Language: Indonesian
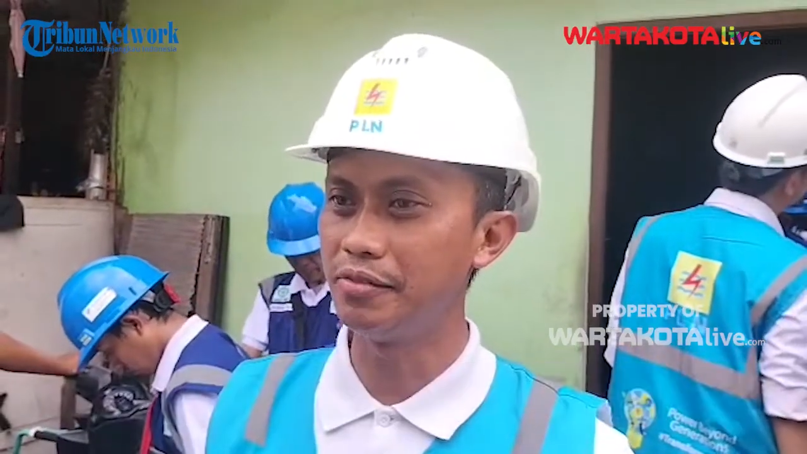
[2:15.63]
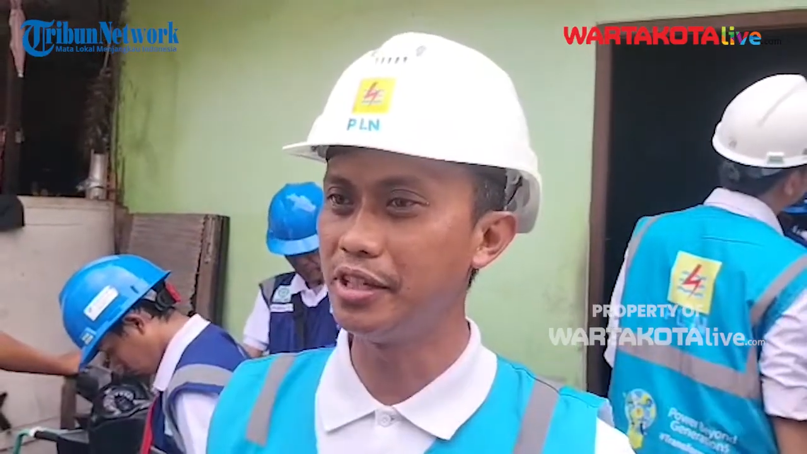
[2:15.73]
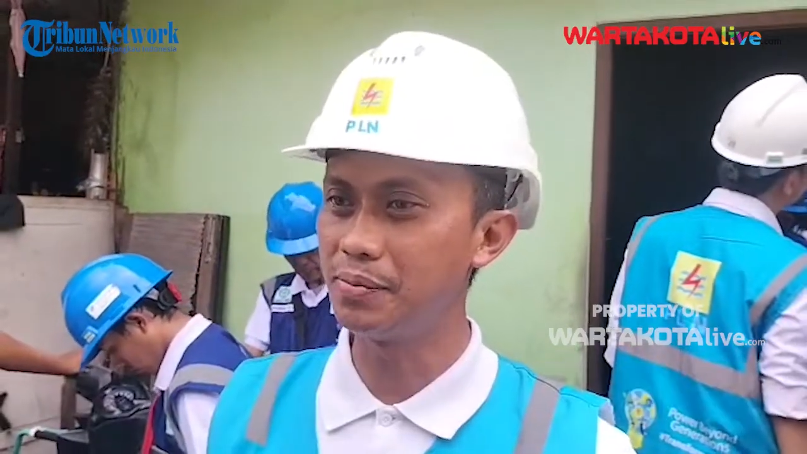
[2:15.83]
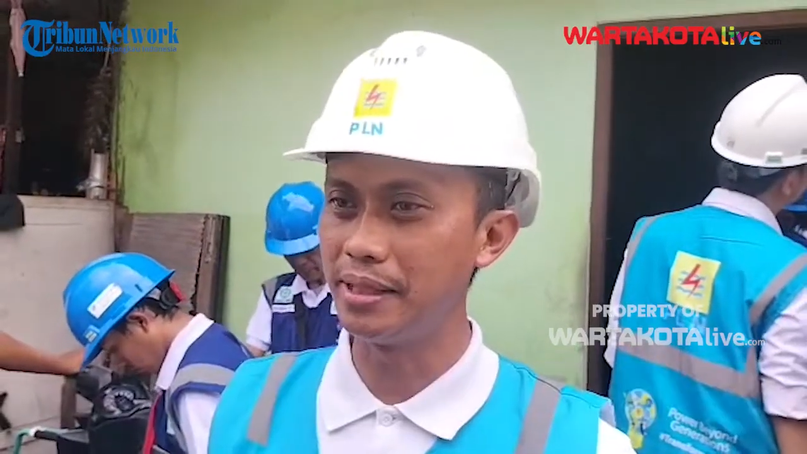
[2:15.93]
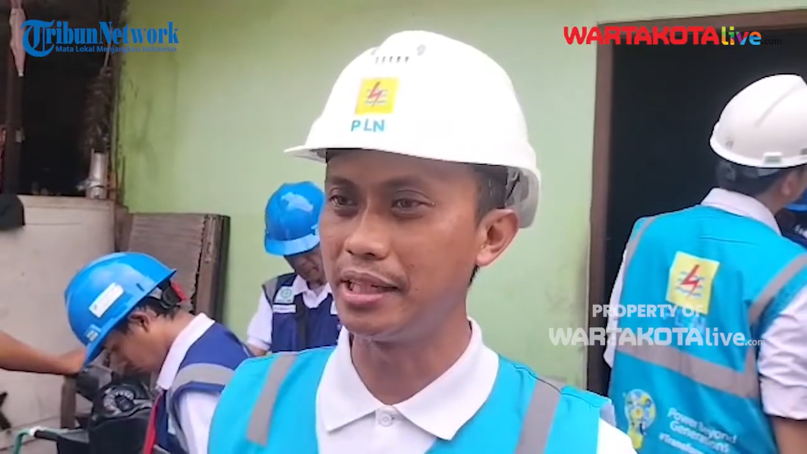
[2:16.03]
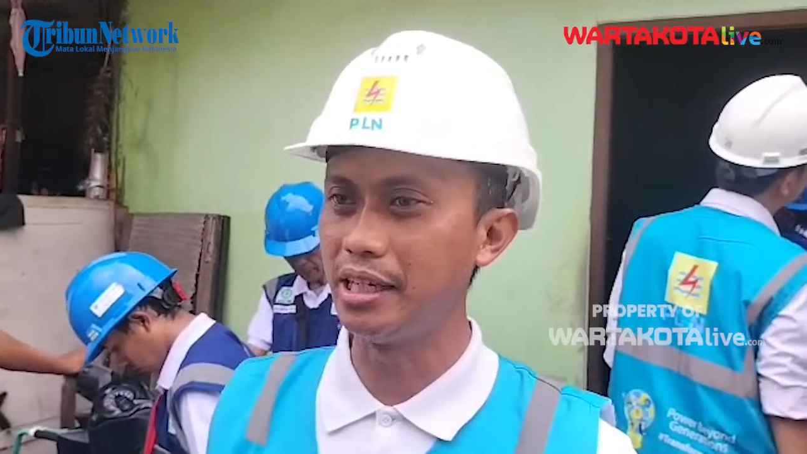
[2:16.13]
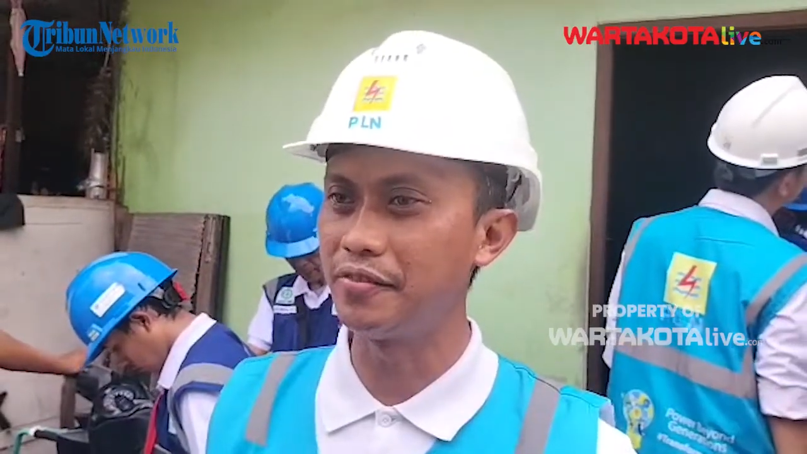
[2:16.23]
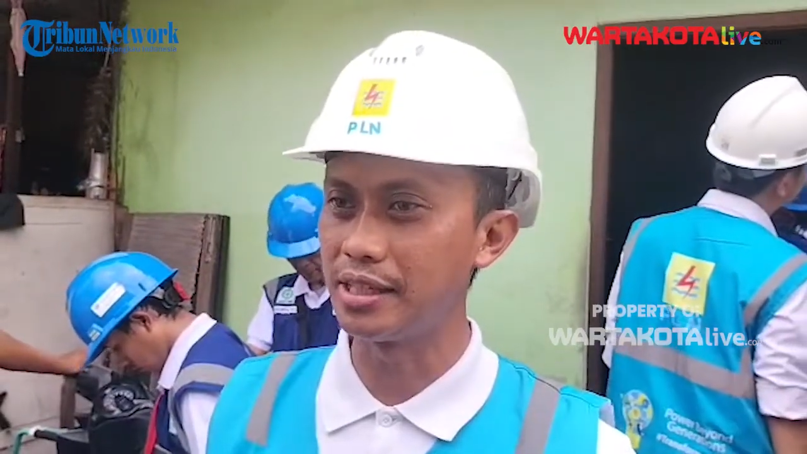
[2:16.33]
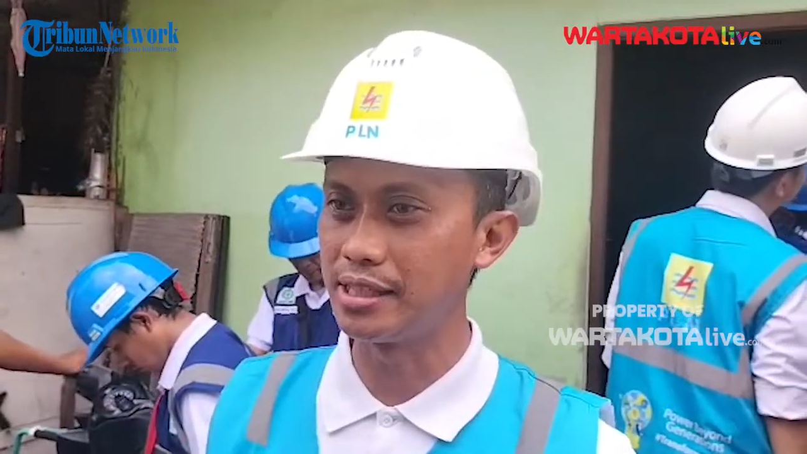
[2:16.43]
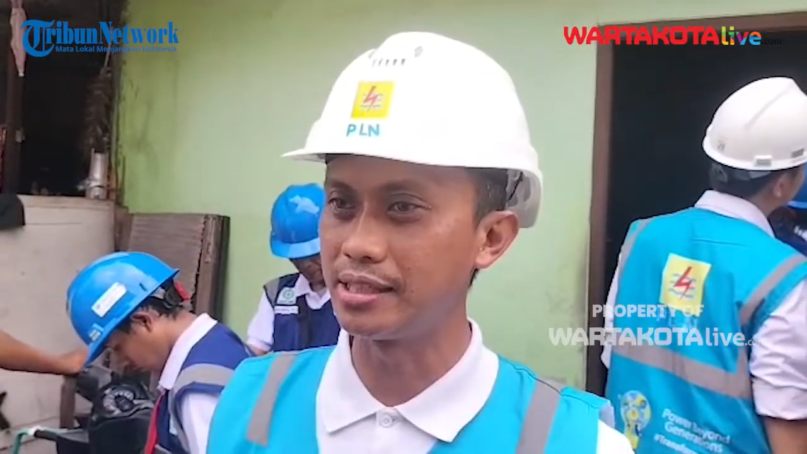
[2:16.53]
advanced
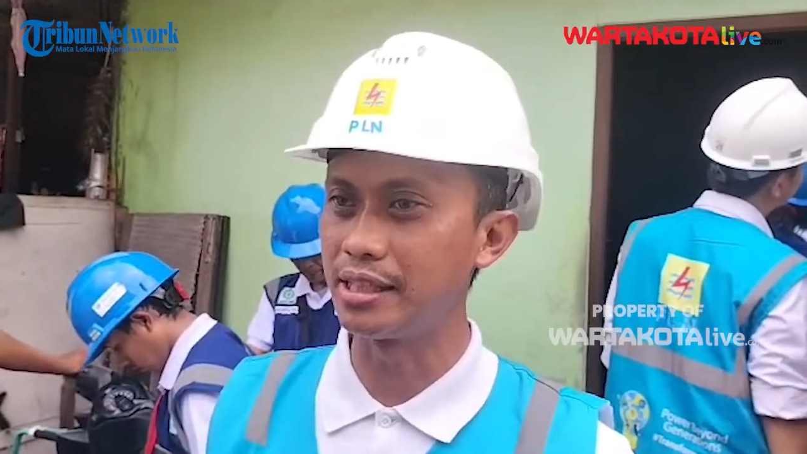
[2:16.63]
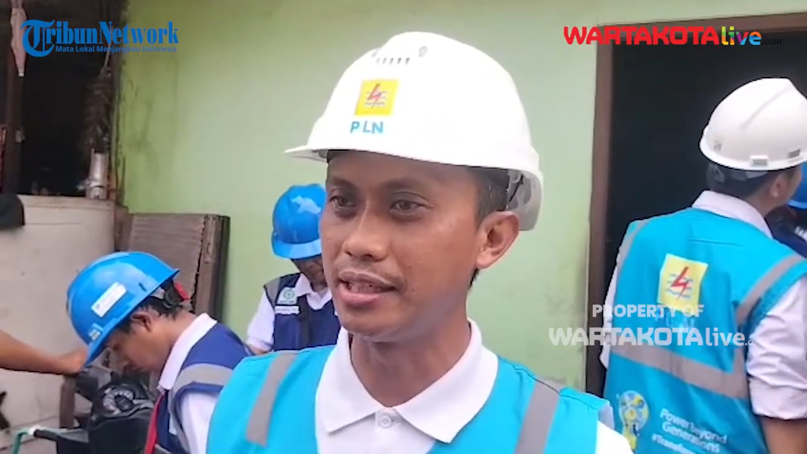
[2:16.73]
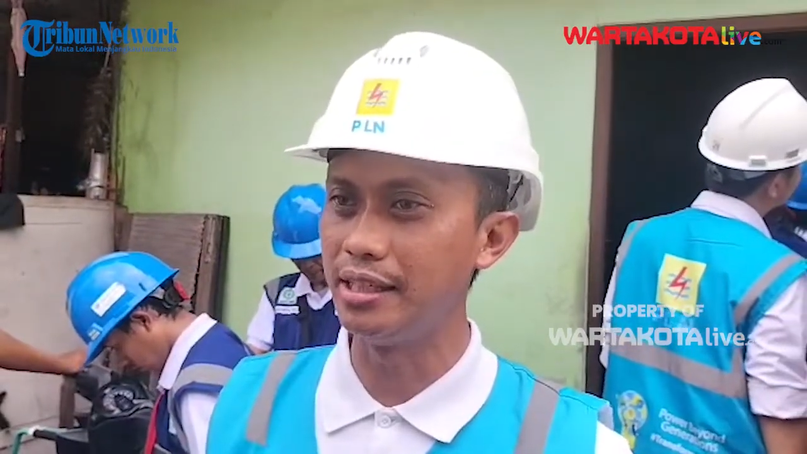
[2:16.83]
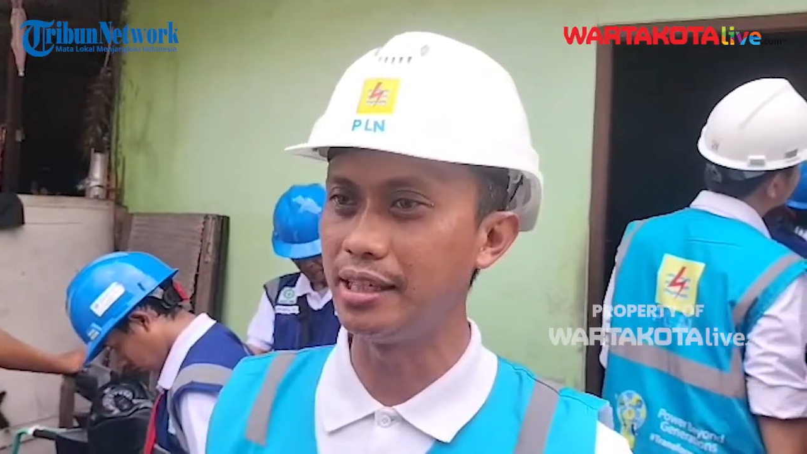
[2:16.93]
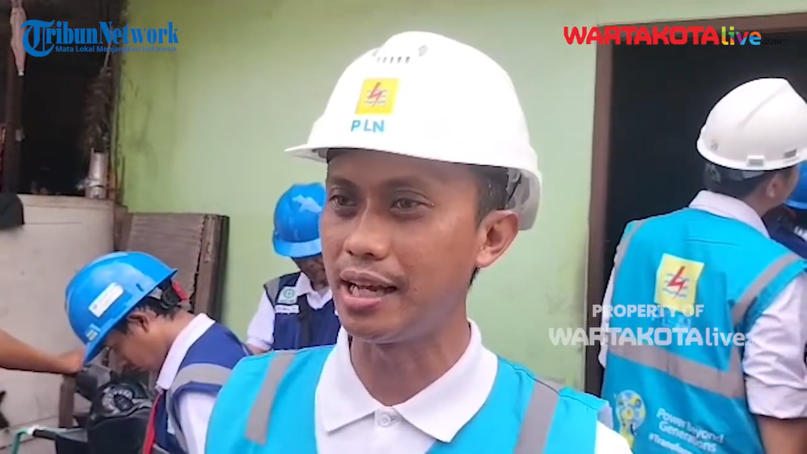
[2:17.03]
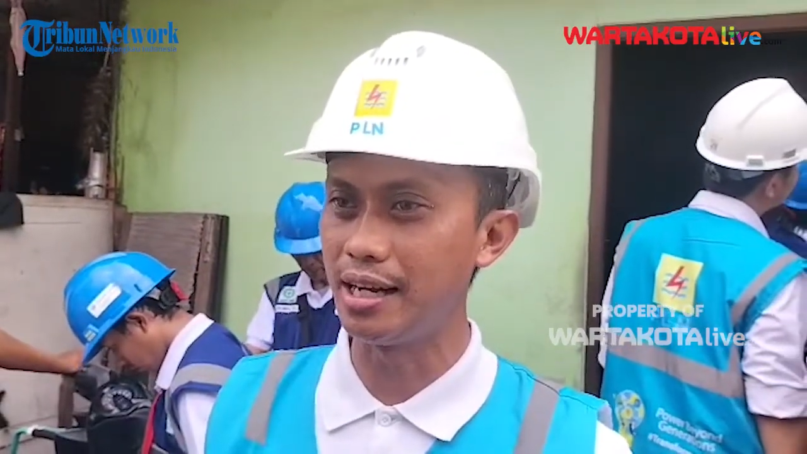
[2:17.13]
metering infrastructure ini